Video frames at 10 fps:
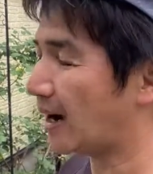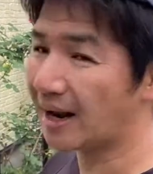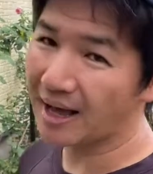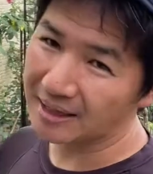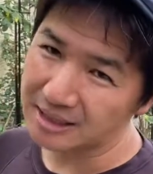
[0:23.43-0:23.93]

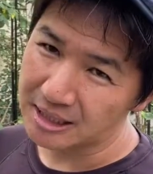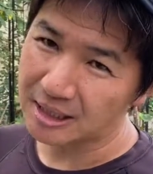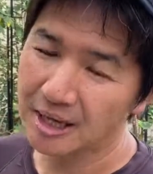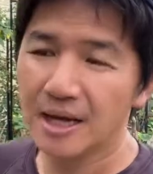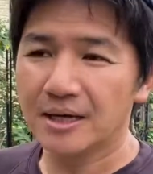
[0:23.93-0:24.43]
バラに
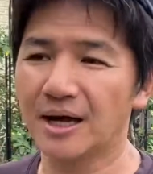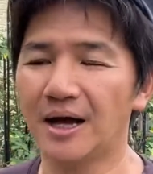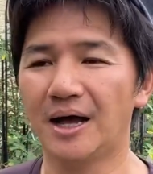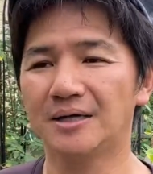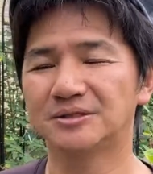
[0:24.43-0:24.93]

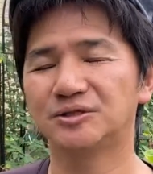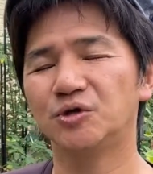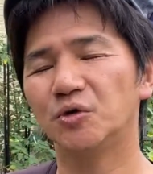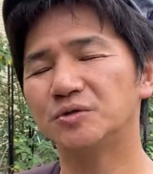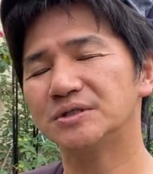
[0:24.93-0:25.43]
活
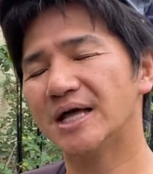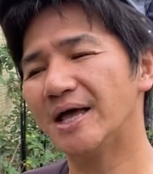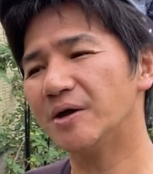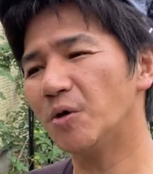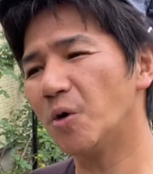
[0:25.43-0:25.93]
力
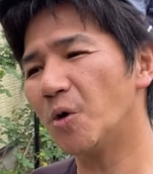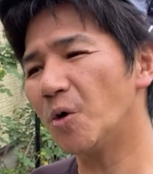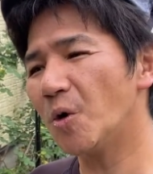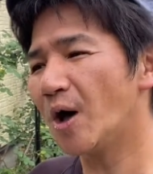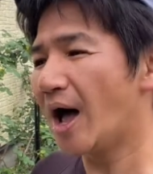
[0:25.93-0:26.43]
剤
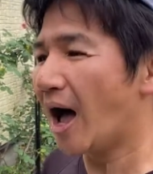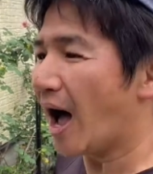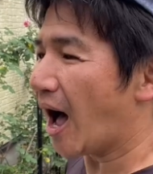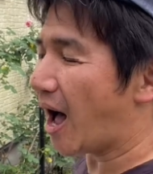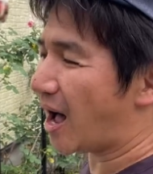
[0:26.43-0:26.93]
を
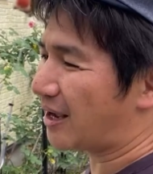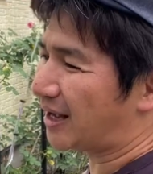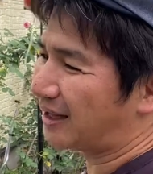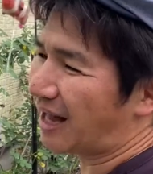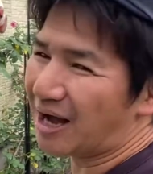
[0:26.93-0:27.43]
あ
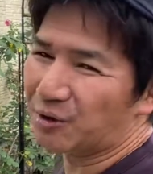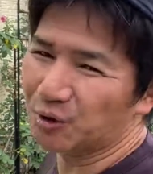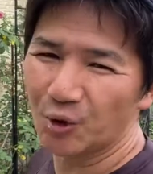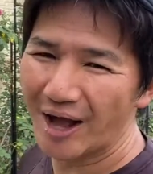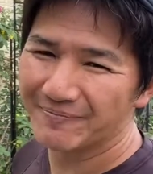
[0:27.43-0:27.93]
げたこ
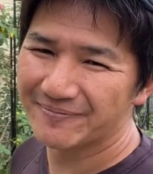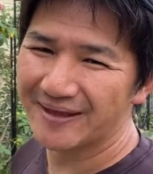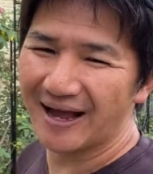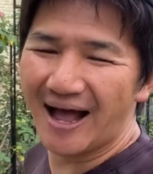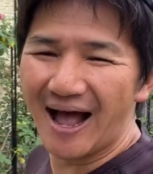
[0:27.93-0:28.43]
とが
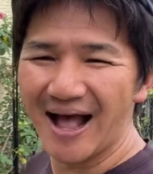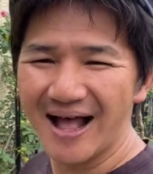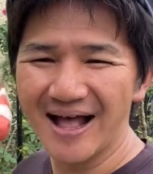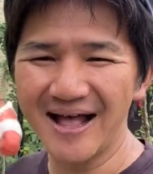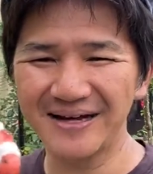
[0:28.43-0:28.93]

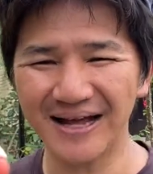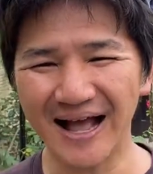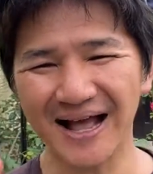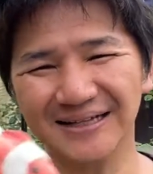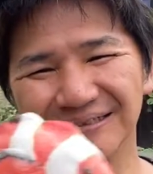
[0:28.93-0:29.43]
ある
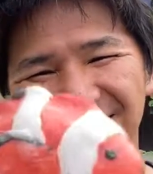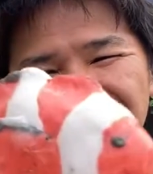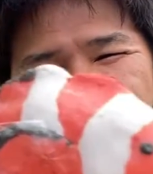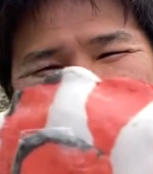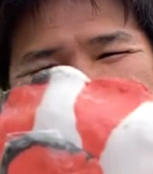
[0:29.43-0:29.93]
あ
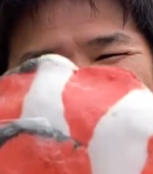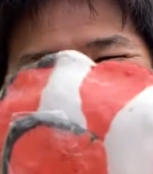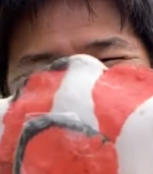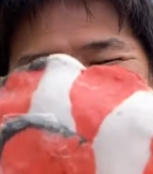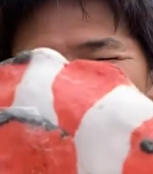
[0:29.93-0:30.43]

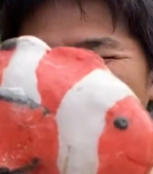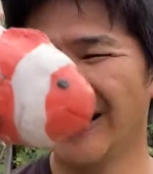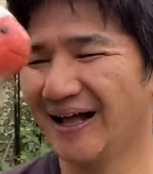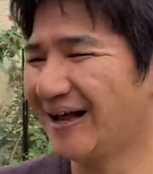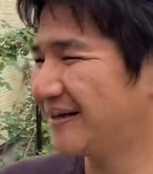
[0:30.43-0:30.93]
る
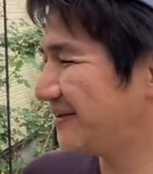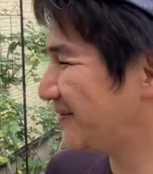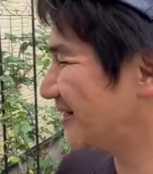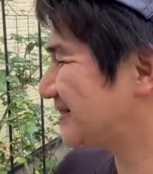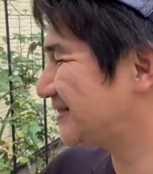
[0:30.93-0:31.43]
あり
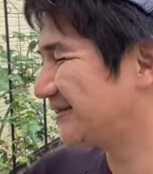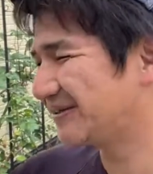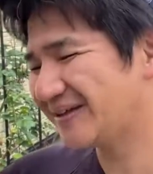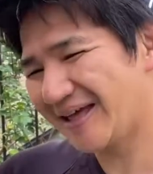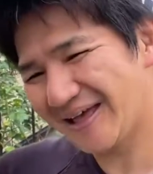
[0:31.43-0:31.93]
ますよ
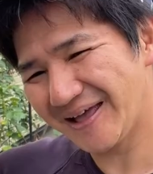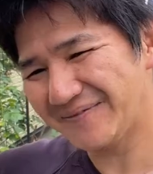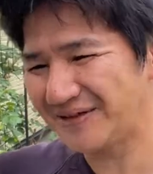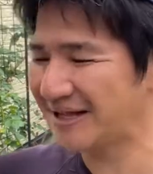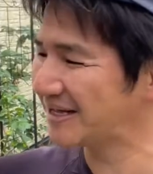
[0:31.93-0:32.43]
ね。
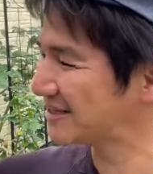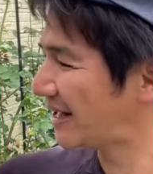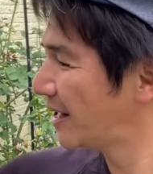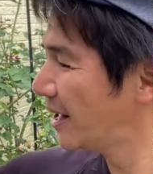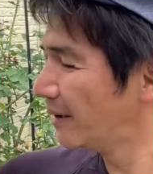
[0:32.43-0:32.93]
皆さ
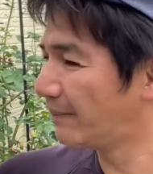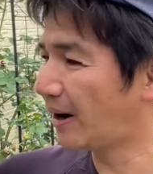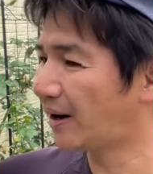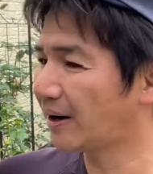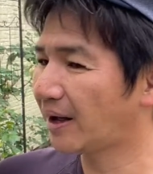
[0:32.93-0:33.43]
ん、
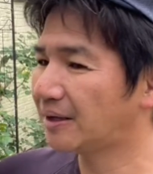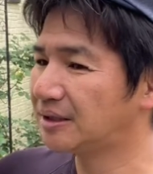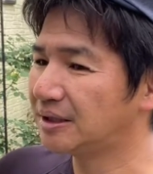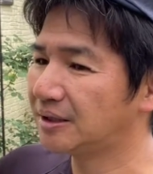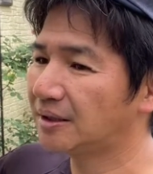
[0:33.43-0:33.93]
バラ
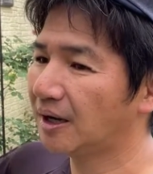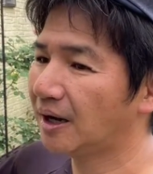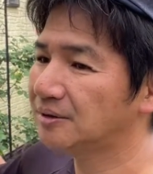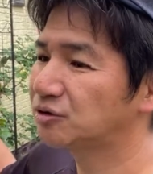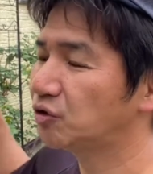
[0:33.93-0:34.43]
に
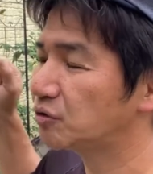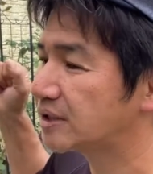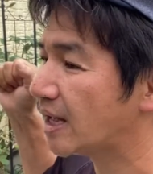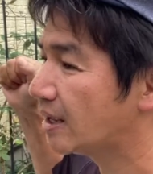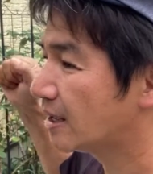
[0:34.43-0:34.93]
活力
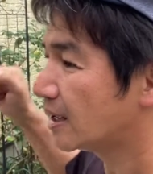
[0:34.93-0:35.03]
剤